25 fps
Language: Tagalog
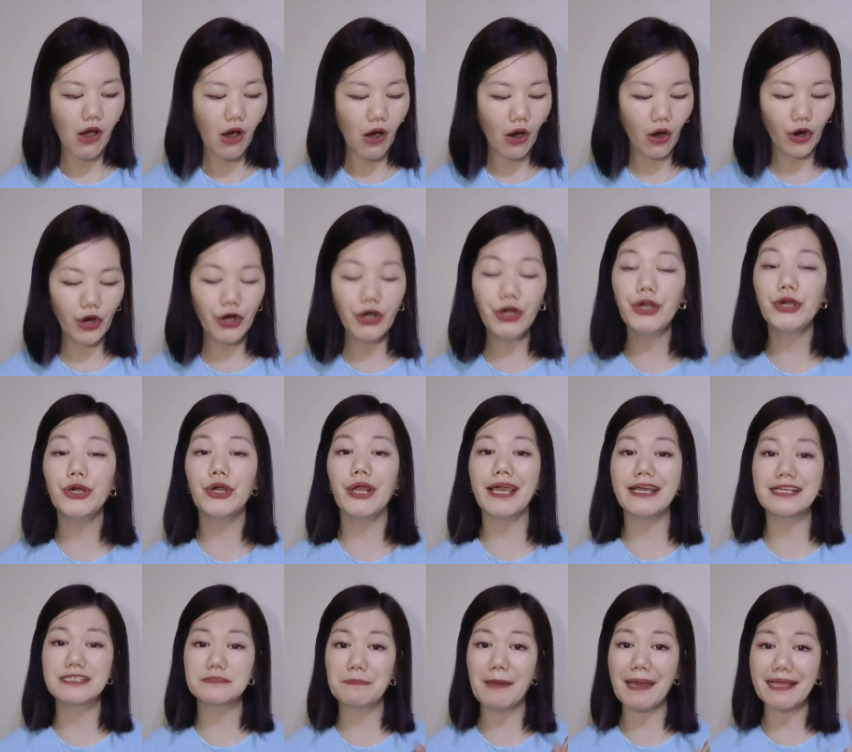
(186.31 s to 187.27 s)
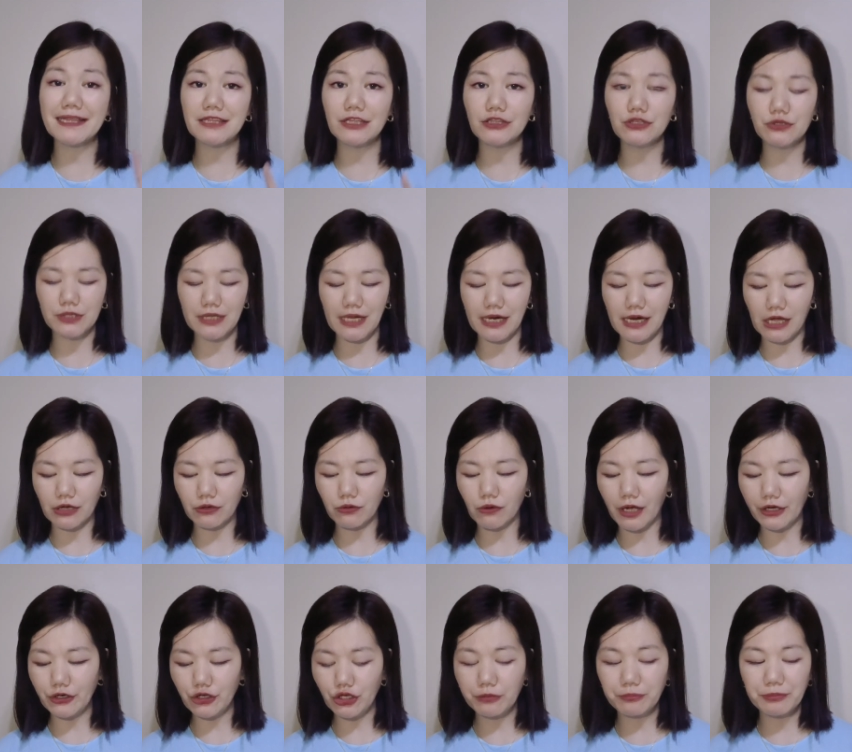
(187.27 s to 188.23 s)
Or, expecto nyo na lang
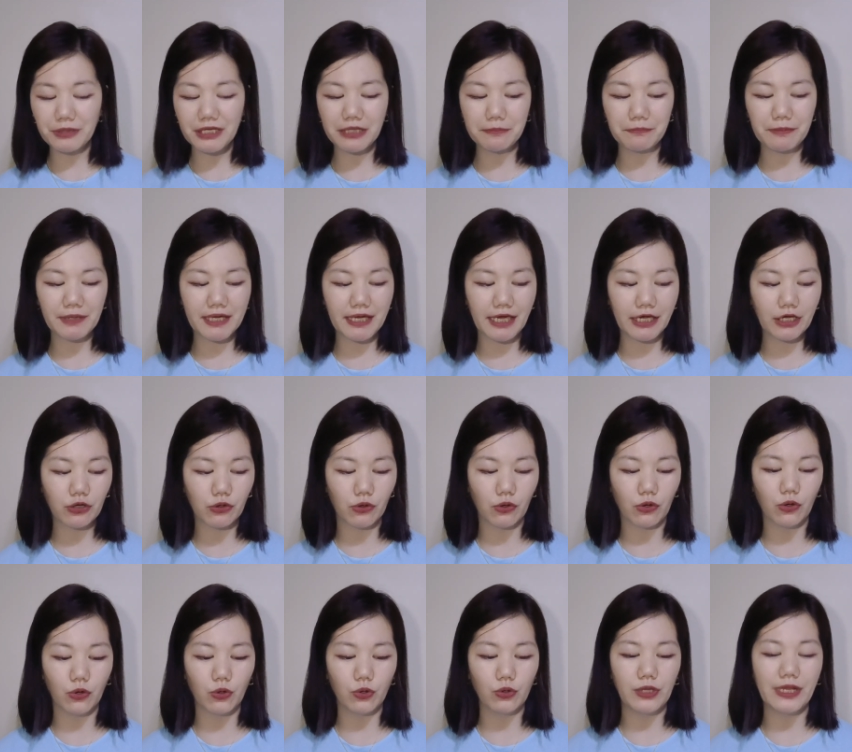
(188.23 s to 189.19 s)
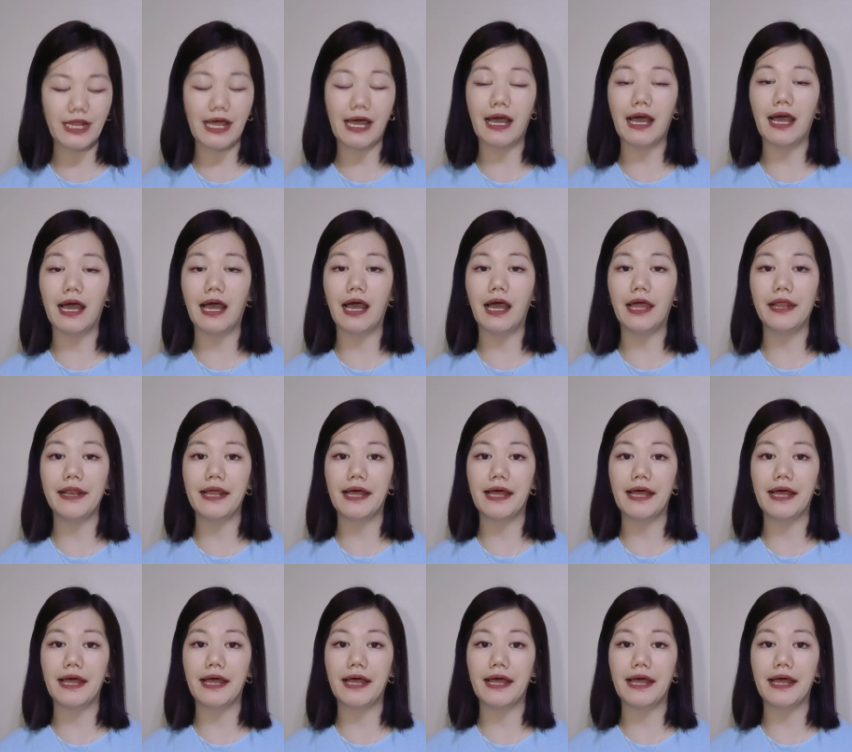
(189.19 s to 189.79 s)
kung ano yung binibigay ko na,